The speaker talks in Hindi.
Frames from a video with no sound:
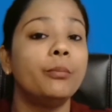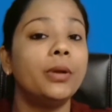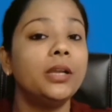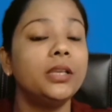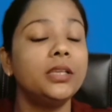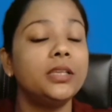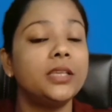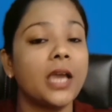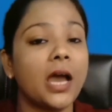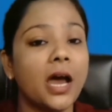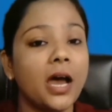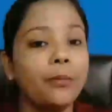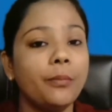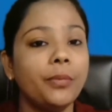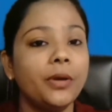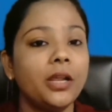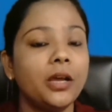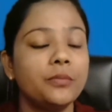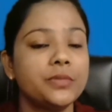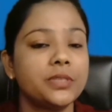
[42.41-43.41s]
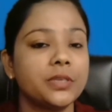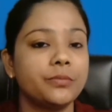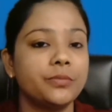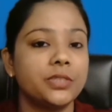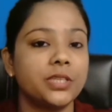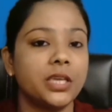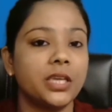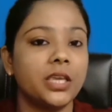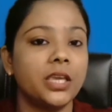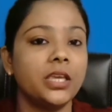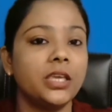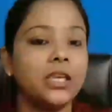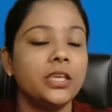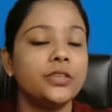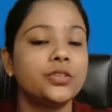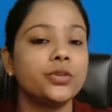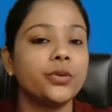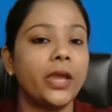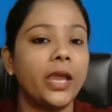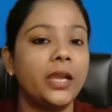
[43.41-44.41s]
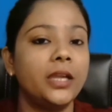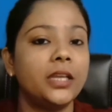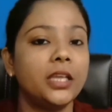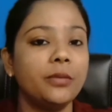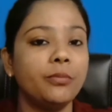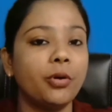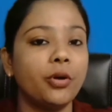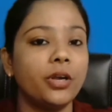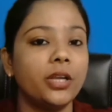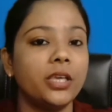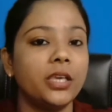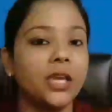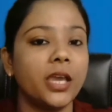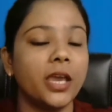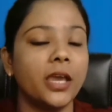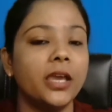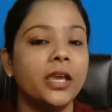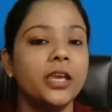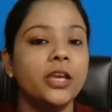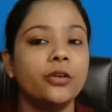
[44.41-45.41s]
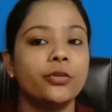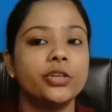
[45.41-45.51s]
बट यहाँ पर हम समझेंगे कि जो एंटीबॉडी है